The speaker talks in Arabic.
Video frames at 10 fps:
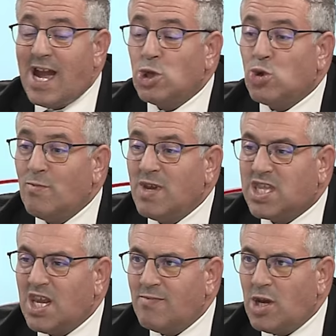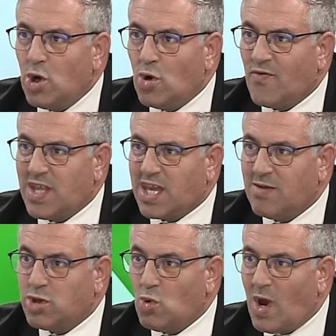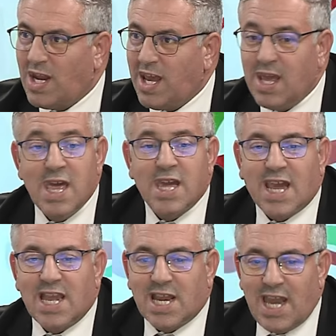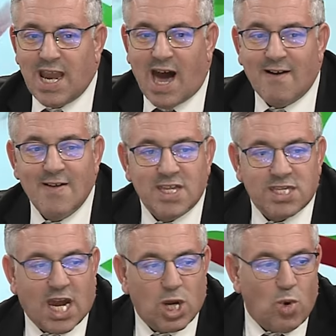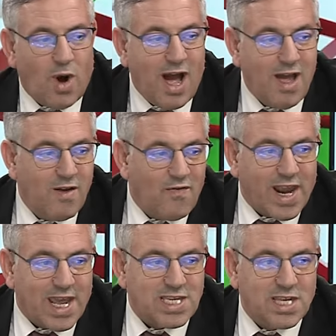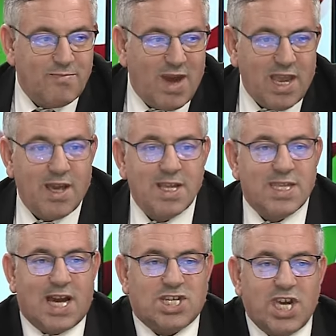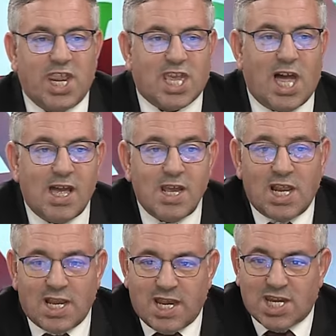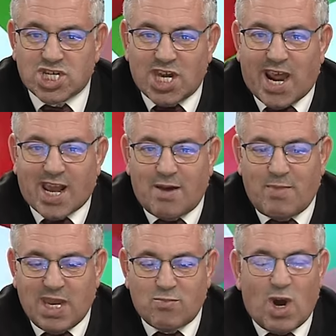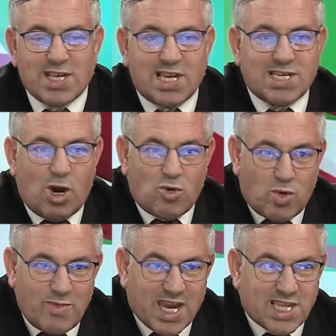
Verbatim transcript: عنده 200 مليون في التحكيم الدولي قال لك لا لا ندخلوها في راس المال تاع الشركه الشراكه بين المؤسسه عموميه